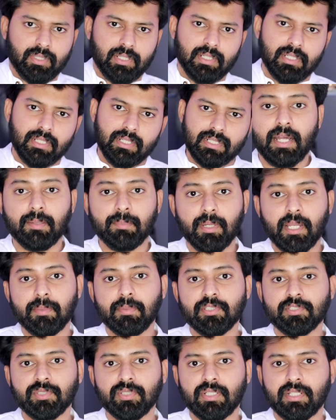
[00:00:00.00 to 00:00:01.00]
பண்ணிக்கோங்க அண்ட்
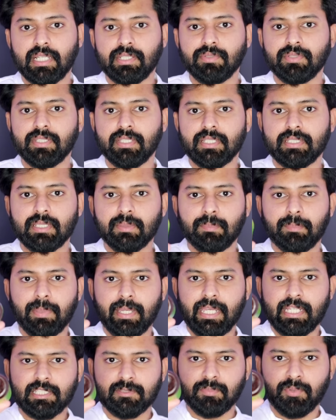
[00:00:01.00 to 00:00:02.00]
மறுபடியும் சொல்கிறேன் இது வந்து எந்த
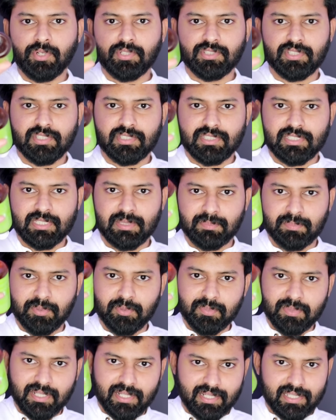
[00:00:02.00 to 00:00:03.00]
பெய்ட்
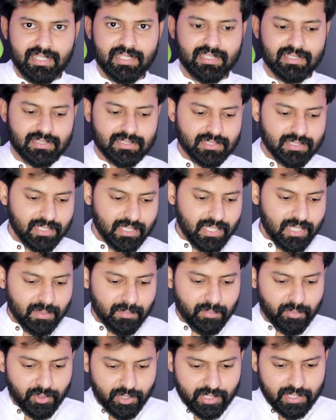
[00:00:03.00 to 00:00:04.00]
ஸ்பான்சர்ஷிப்பும் கிடையாது
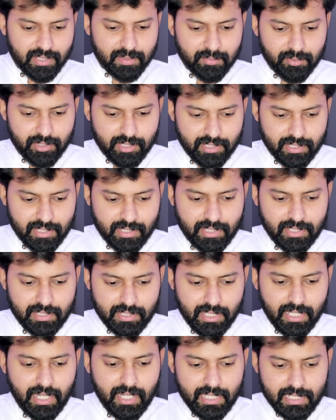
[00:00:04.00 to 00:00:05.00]
முழுக்க முழுக்க
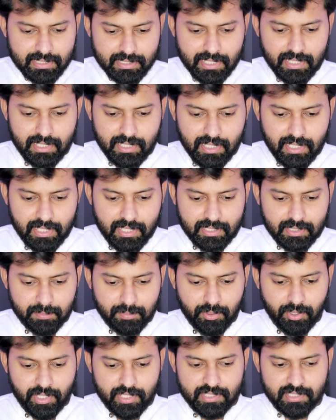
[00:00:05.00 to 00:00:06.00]
நான் இத்தனை நாள் இந்த
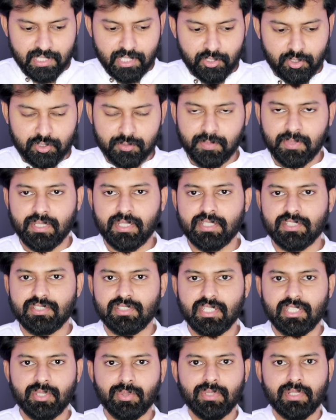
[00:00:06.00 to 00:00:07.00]
ப்ராடக்ட்ஸ்லாம் யூஸ் பண்ண
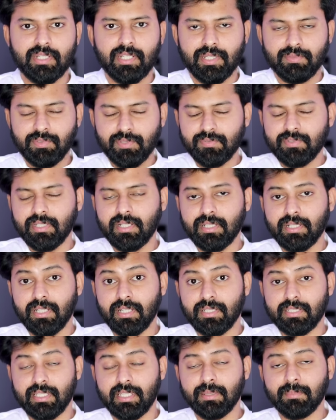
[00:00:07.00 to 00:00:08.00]
ஜென்யூன் ரிவ்யூ தான்
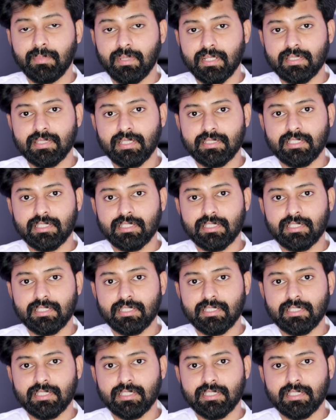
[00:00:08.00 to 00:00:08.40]
நான் என்